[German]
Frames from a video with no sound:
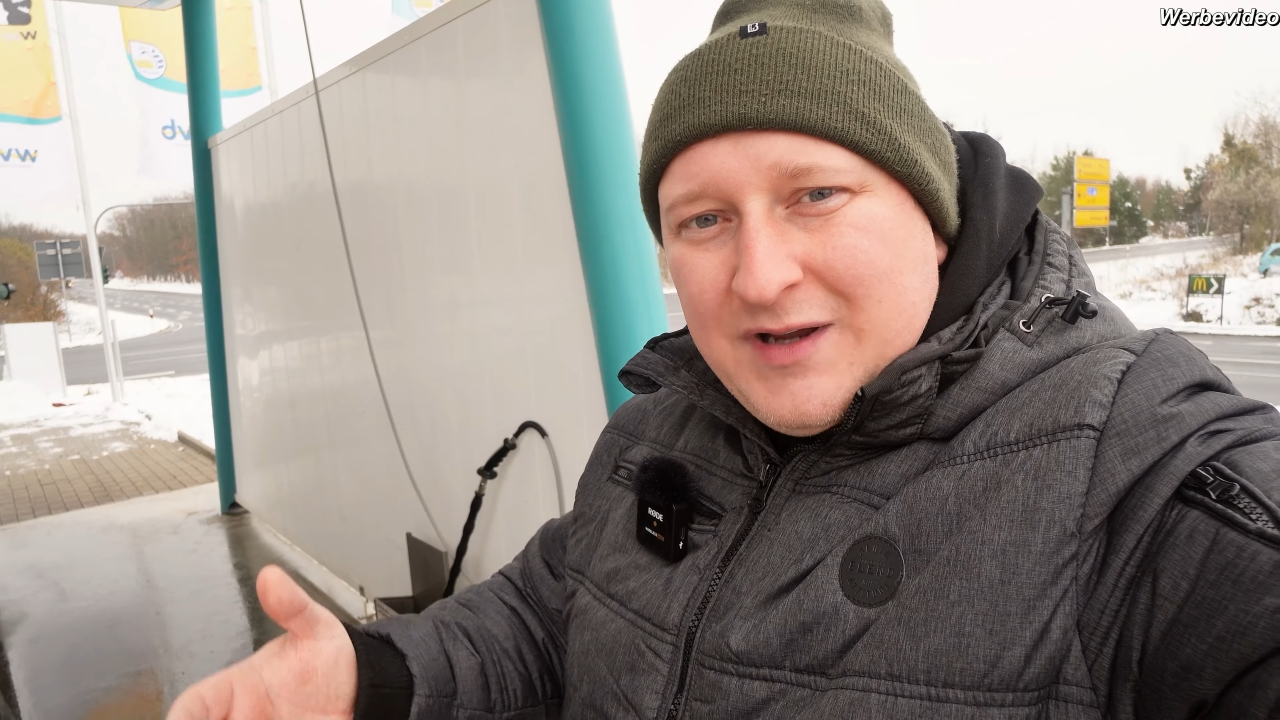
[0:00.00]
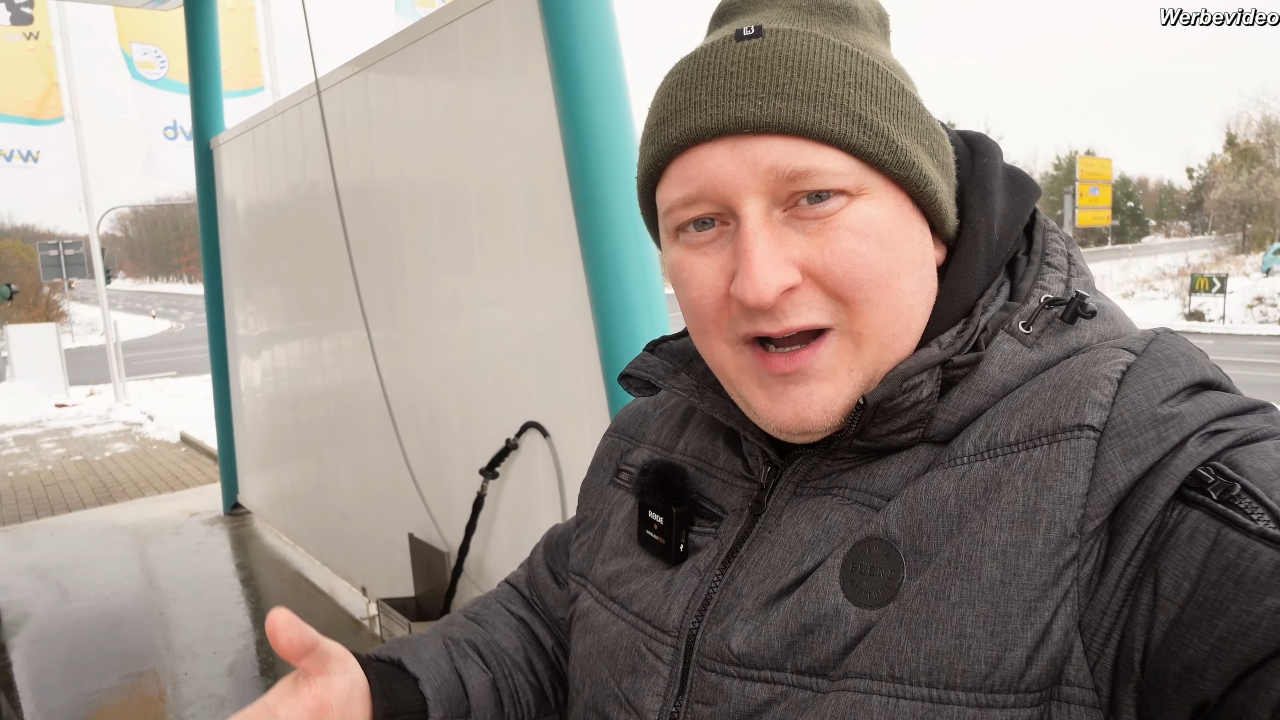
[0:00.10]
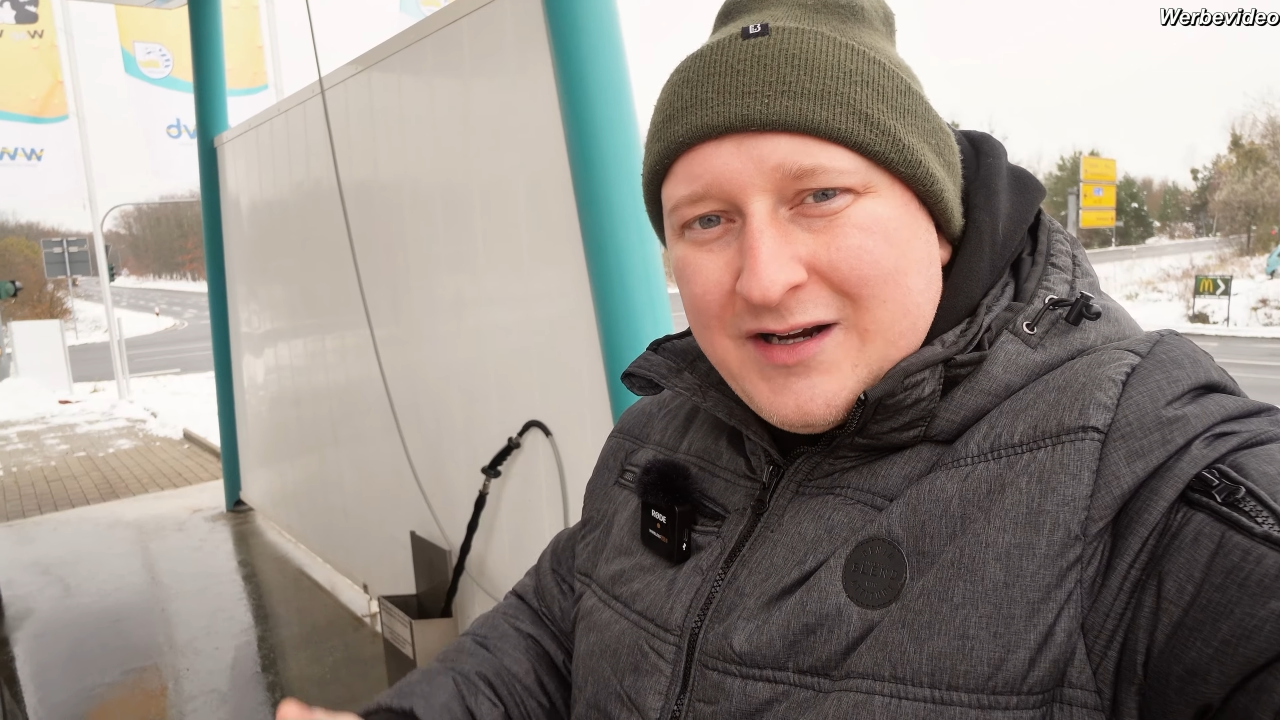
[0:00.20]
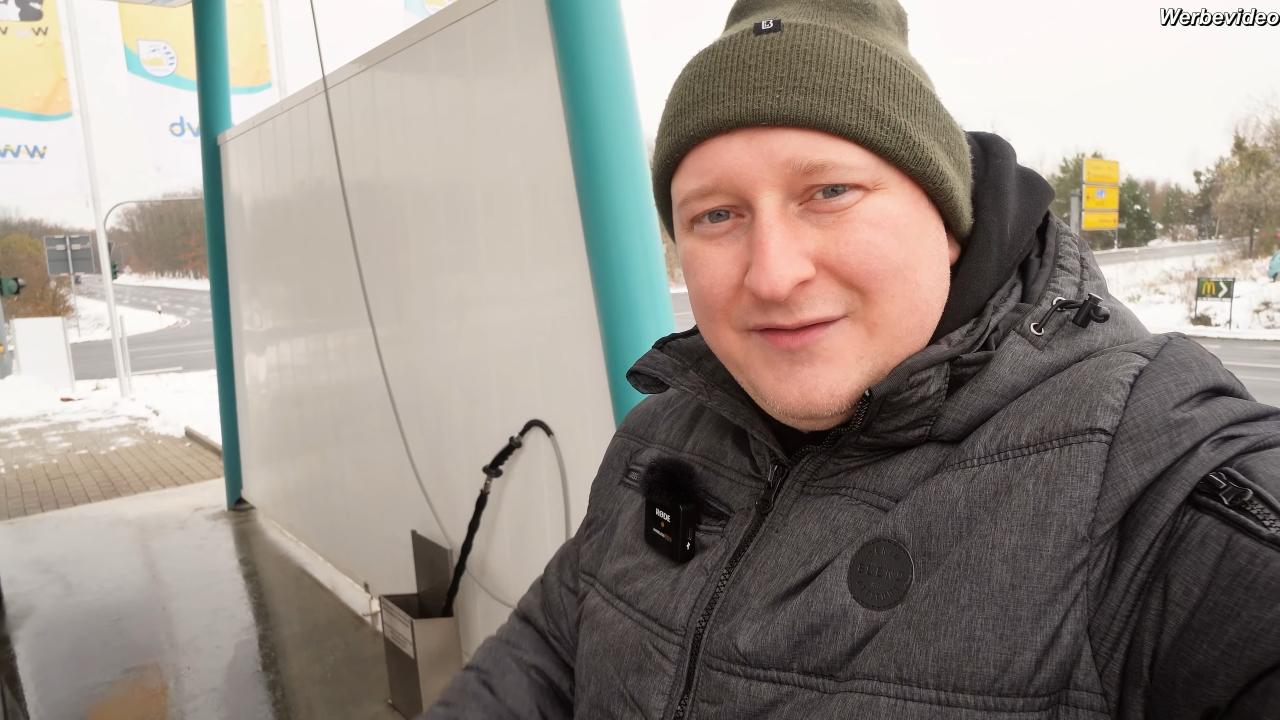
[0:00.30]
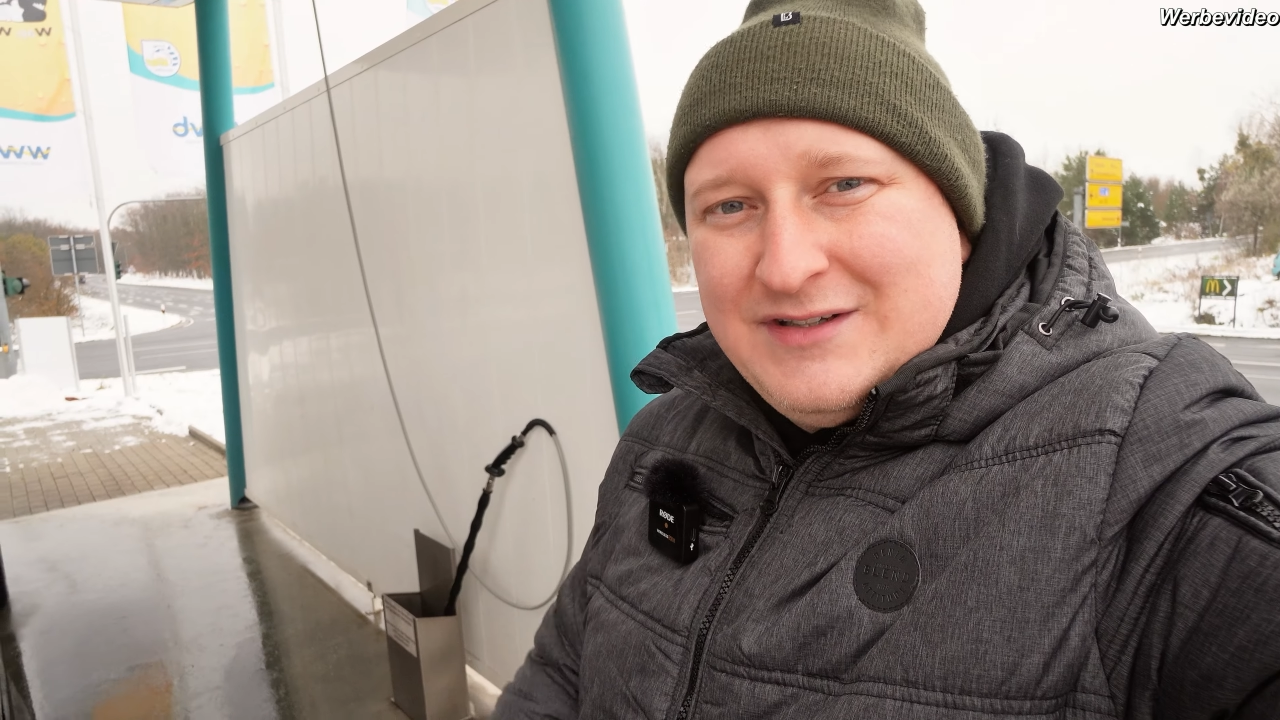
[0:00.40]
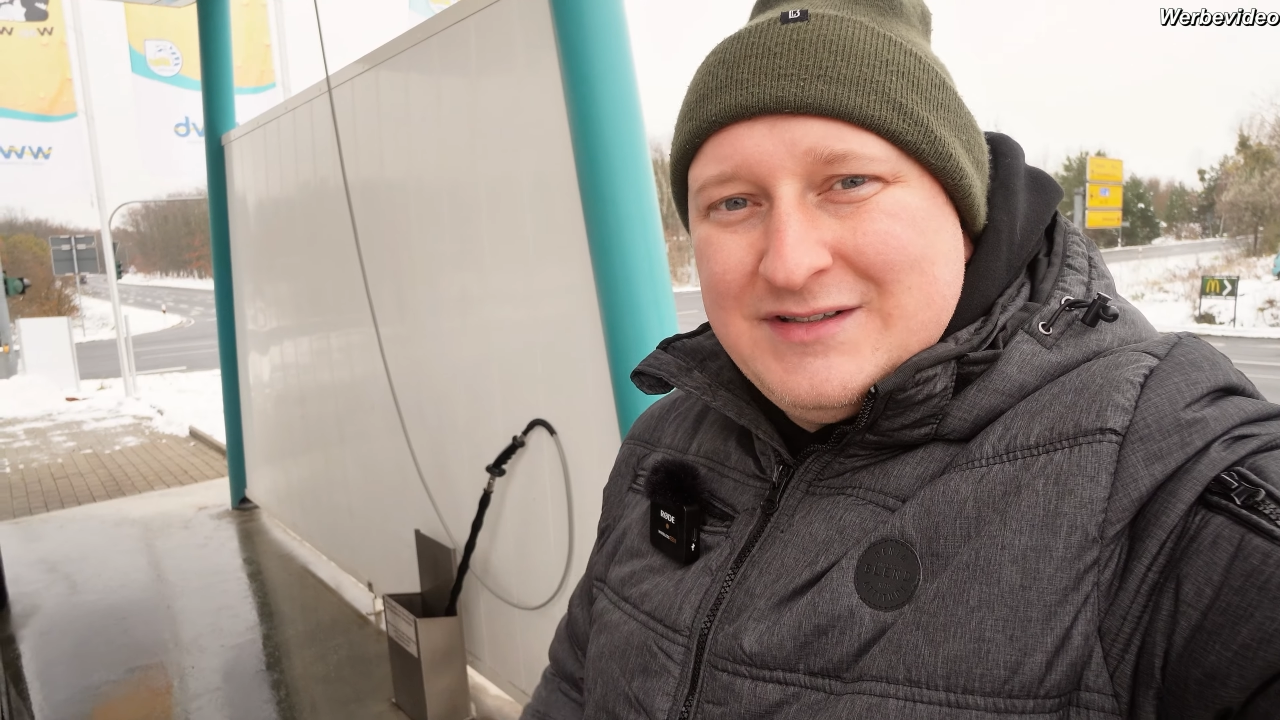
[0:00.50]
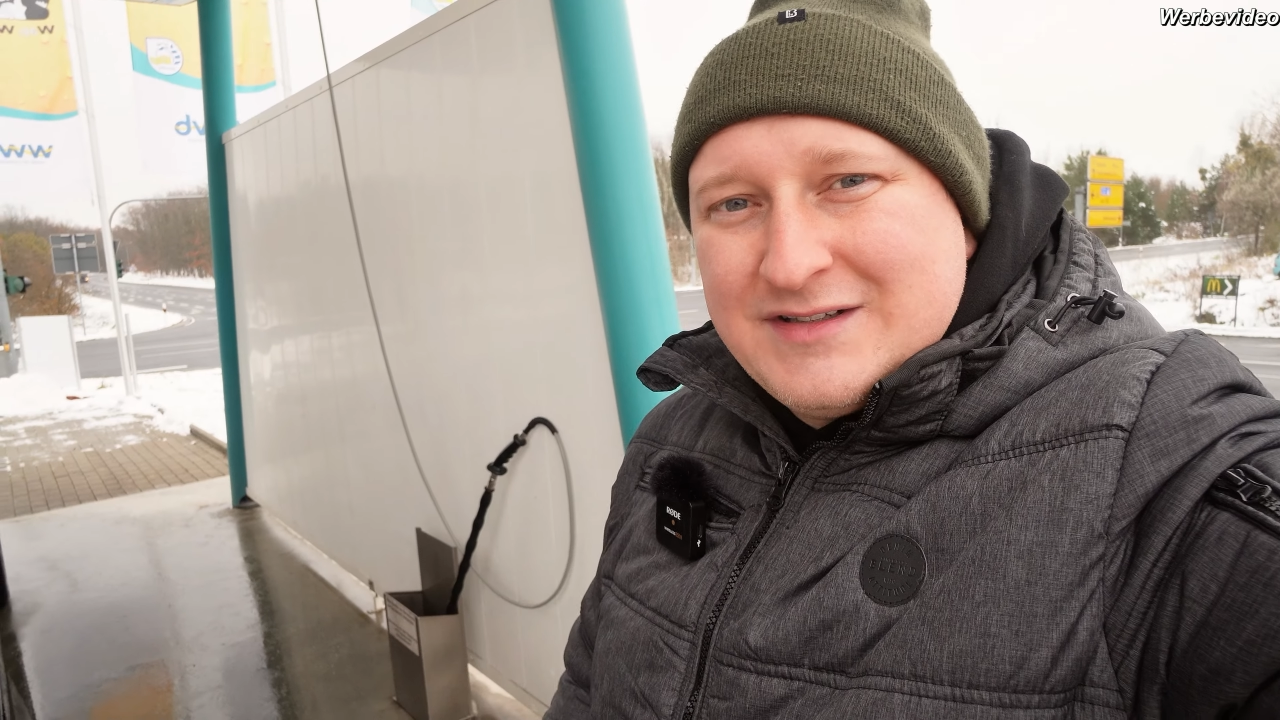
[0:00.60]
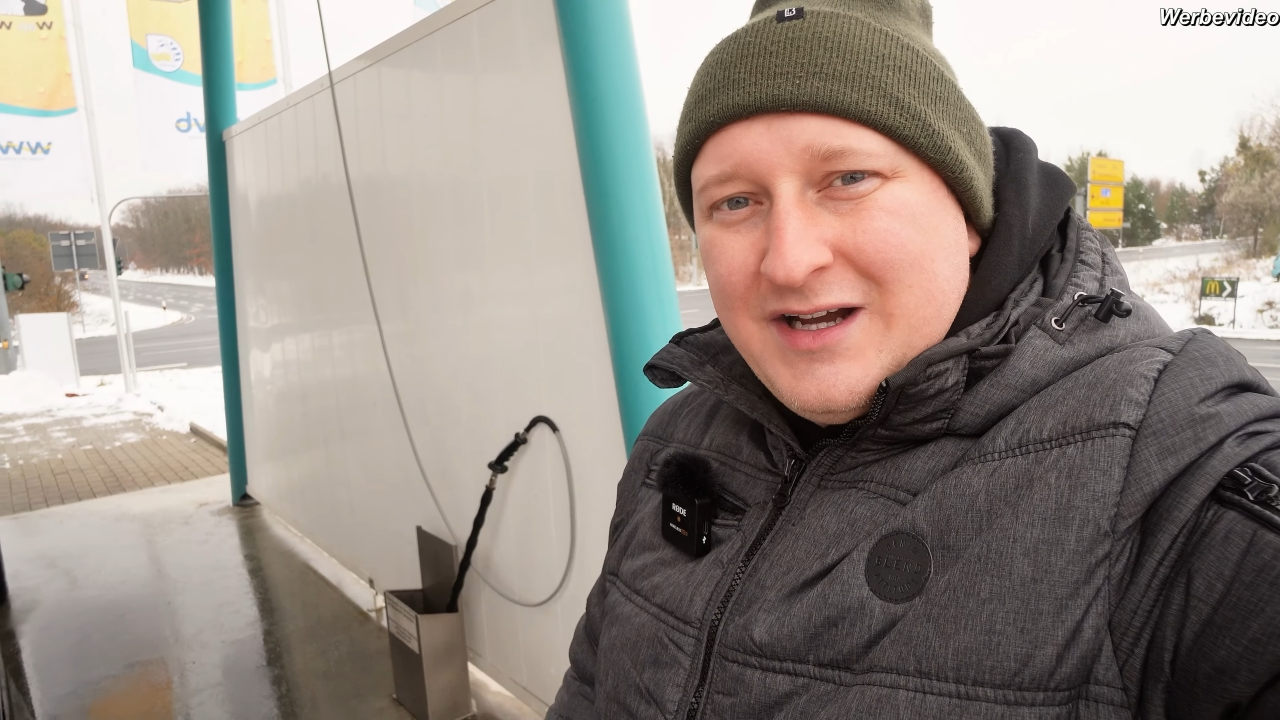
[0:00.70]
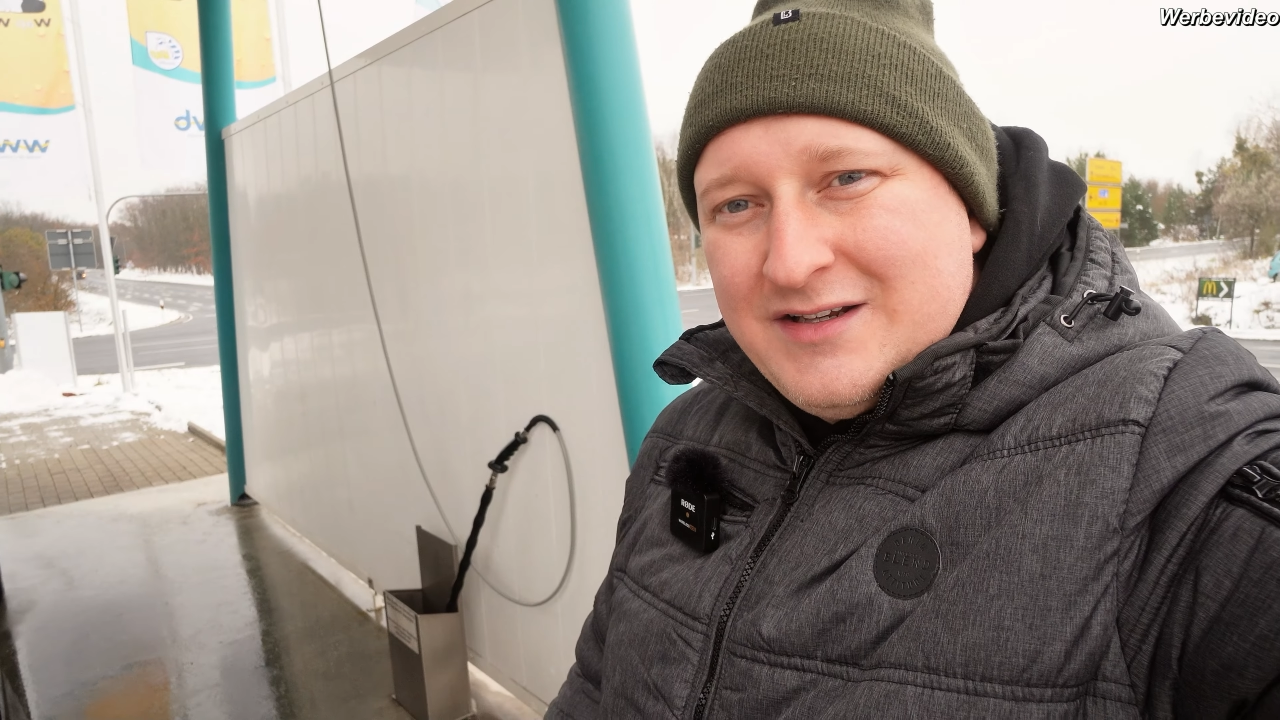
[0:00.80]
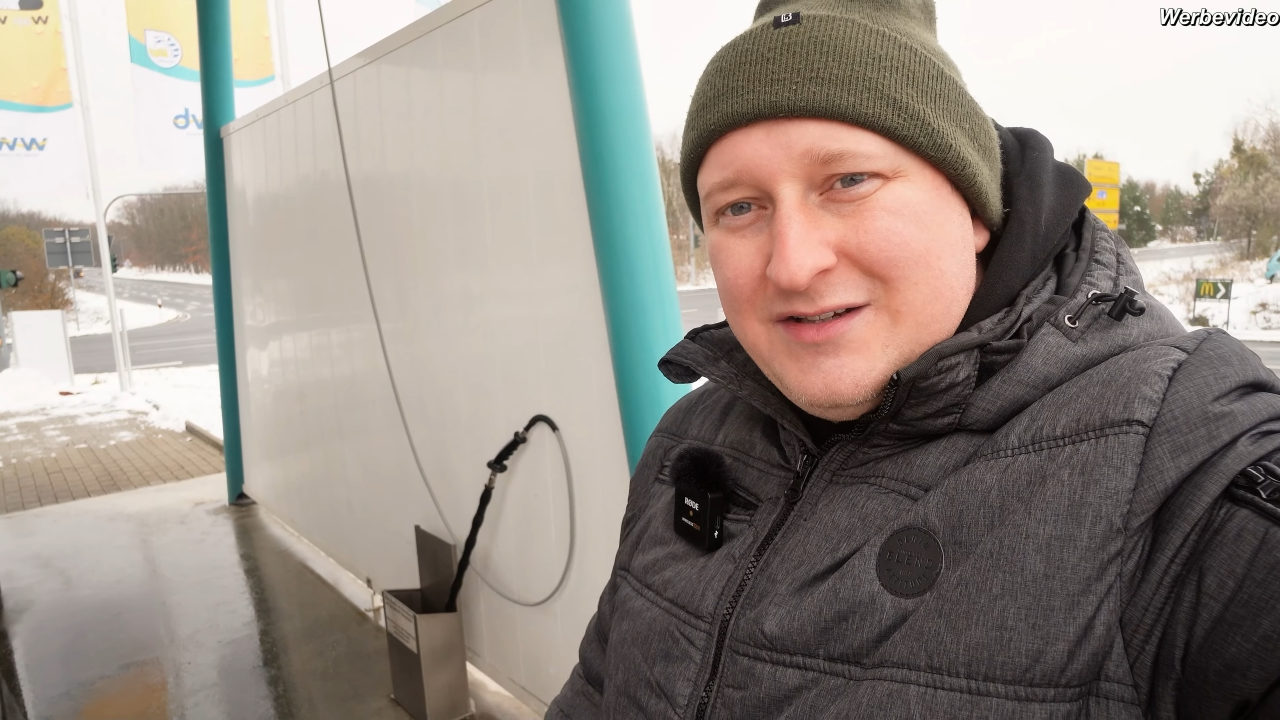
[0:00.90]
Tag, wenn es
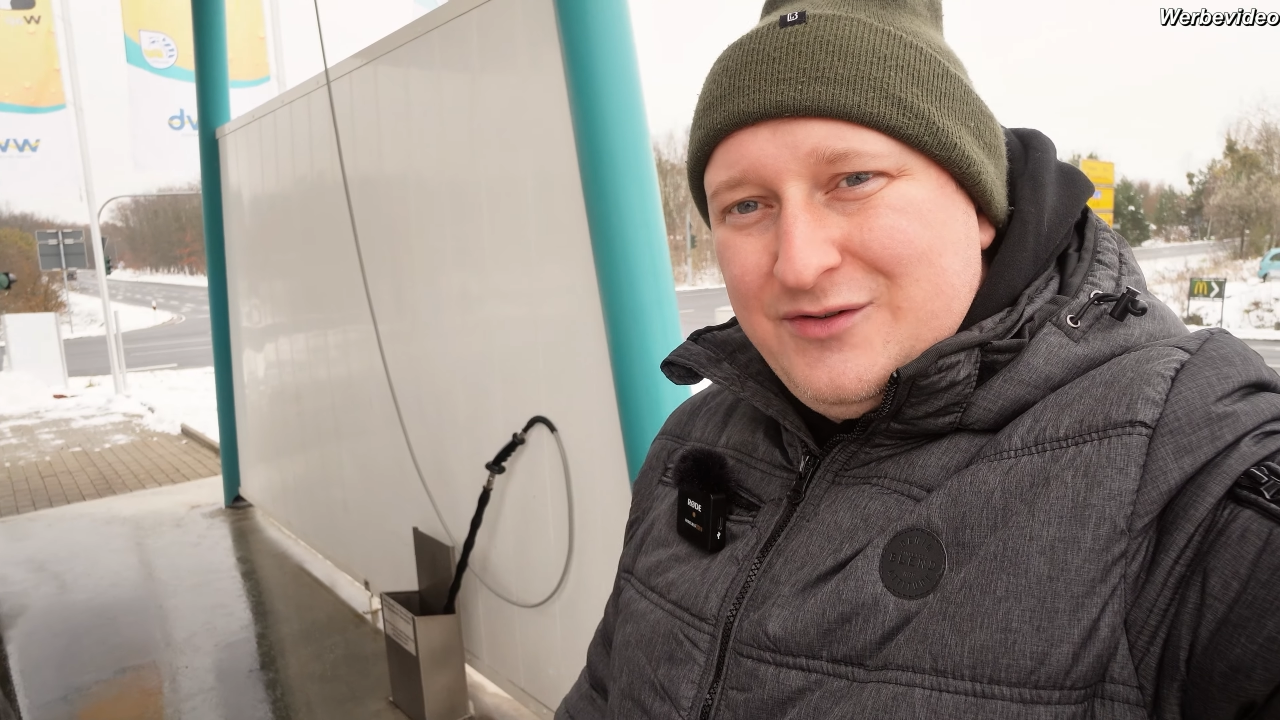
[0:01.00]
jetzt gerade nicht